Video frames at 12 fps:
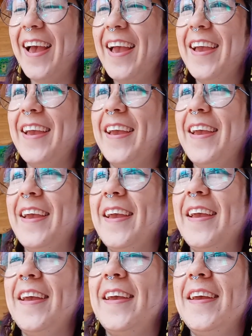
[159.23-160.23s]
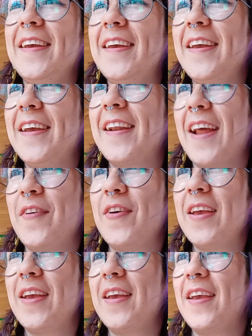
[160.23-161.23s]
Eh, eh, claro,
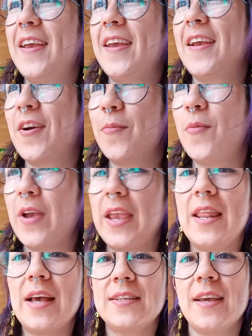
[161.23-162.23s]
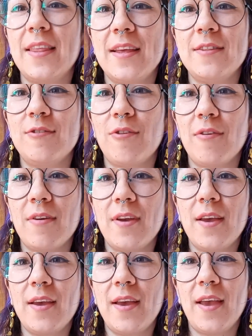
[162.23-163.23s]
es como ir hacia adentro,
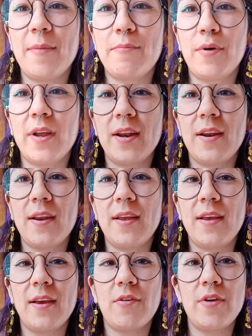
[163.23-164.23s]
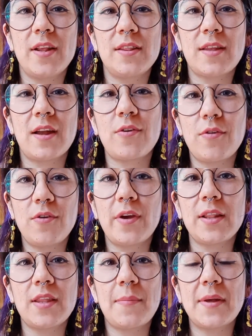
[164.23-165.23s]
es poder conectar con lo
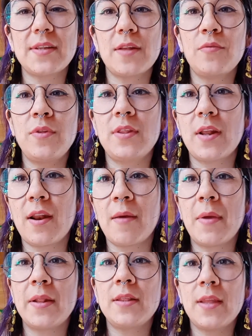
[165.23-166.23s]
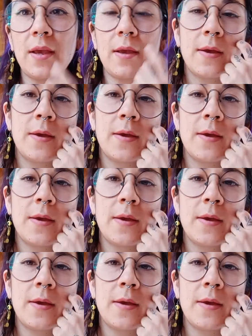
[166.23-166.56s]
que está pasando internamente